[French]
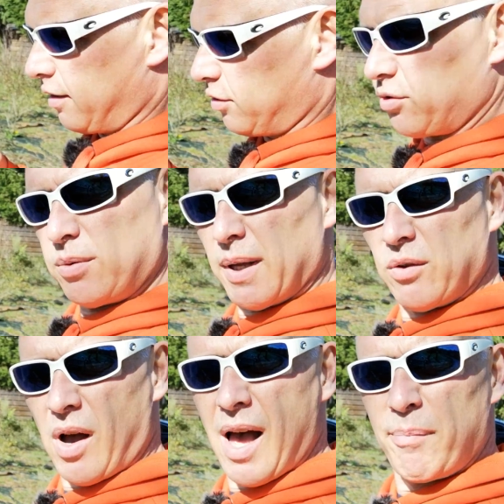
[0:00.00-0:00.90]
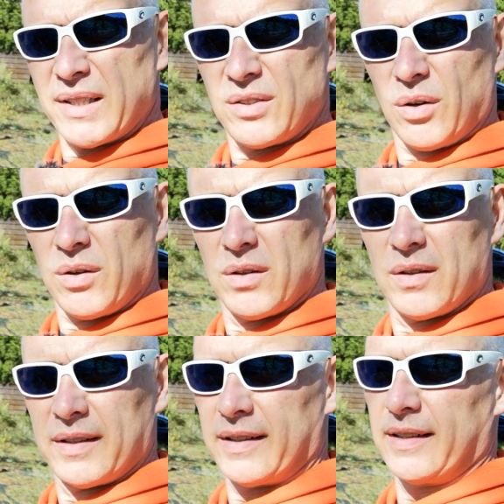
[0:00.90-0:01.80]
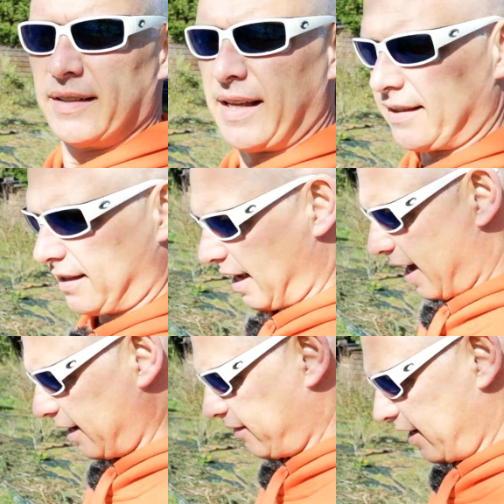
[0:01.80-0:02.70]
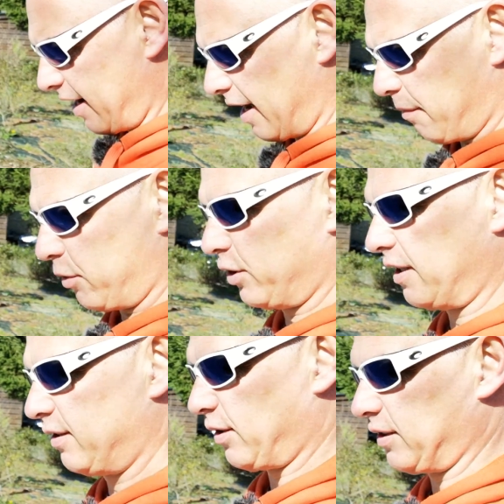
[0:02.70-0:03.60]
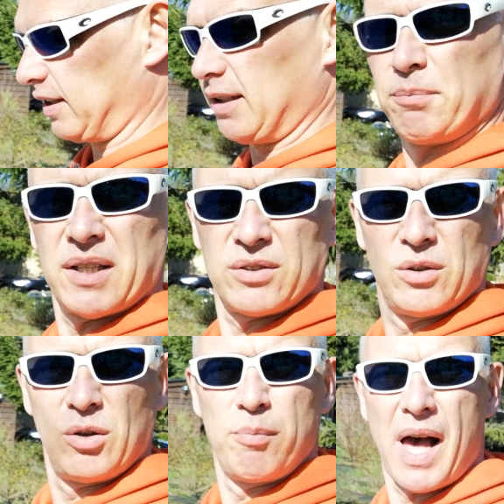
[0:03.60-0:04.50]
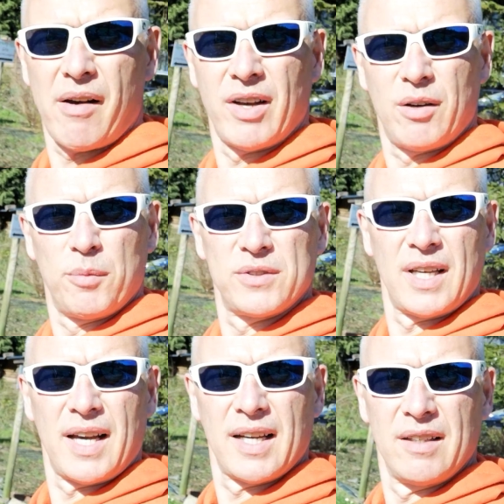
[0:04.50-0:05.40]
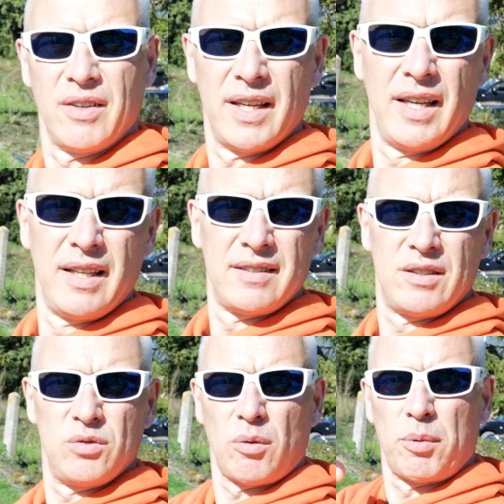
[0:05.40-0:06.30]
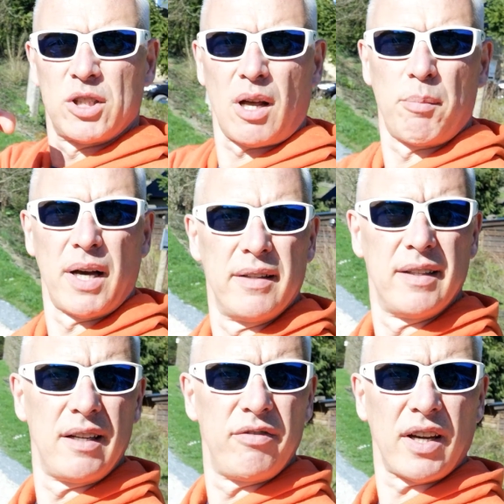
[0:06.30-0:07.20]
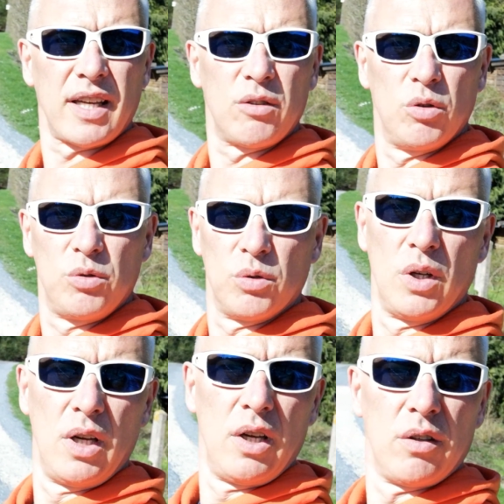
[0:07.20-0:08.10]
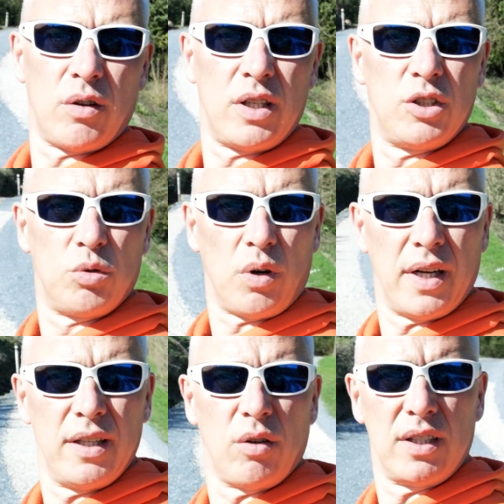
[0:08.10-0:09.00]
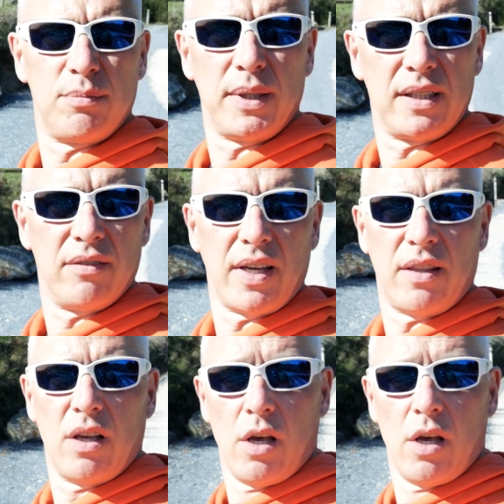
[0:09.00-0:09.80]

Je suis maintenant impatient d'être arrivé à la prochaine sortie parce que le bar va commencer à arriver, ce qui ne nous empêchera pas d'aller faire quelques lieux dans les jours et dans les semaines qui viennent.